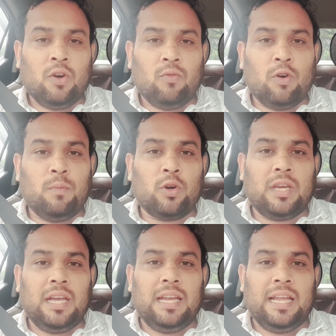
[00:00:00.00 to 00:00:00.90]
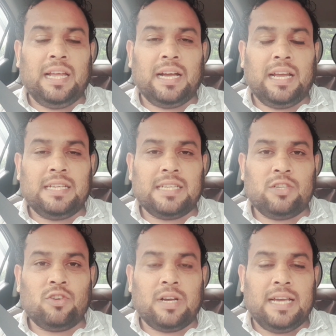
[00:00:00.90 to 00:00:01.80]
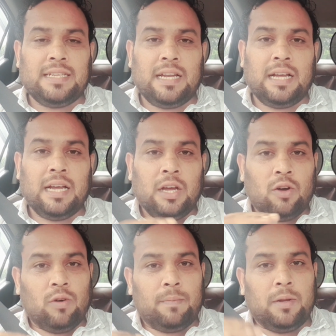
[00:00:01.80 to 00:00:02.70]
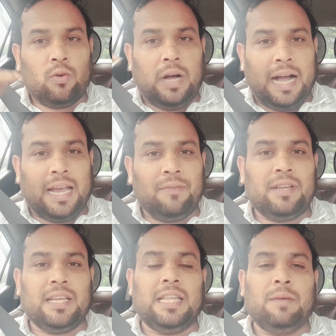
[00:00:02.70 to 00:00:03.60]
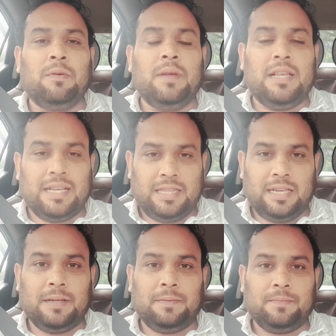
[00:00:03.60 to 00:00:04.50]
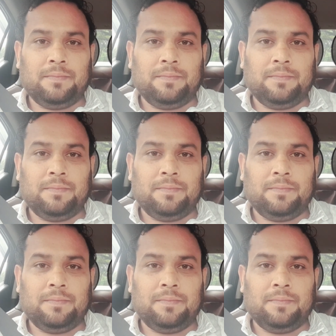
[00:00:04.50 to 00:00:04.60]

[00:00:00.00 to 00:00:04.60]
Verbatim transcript: वो बुकिंग लेने का रीज़न जो गाइज है ना वो अपने को आगे फिर धंधा भी मिल जाता है